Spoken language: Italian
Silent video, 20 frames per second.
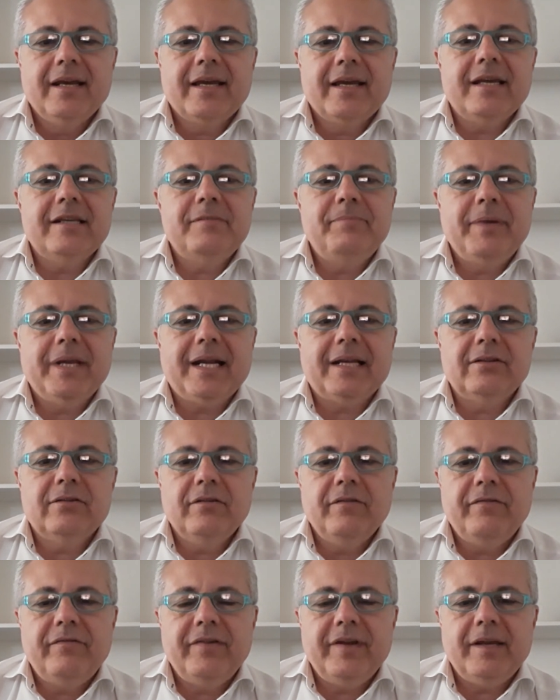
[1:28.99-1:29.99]
che ha ispirato
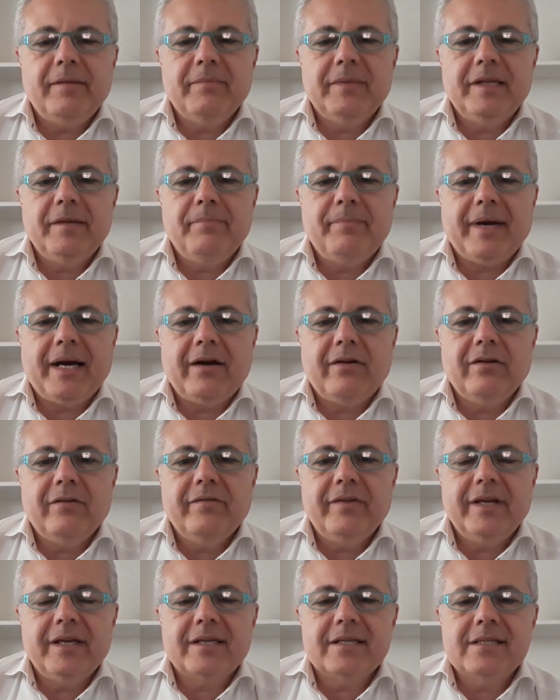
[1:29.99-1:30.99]
il film di Paolo
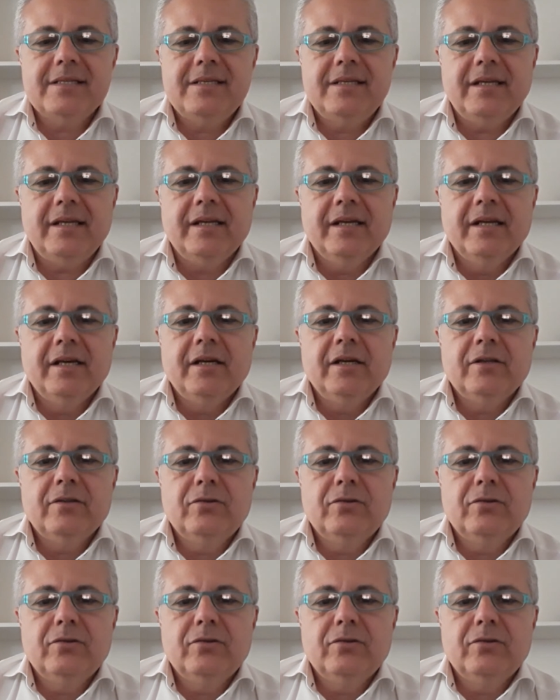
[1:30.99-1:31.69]
Virzi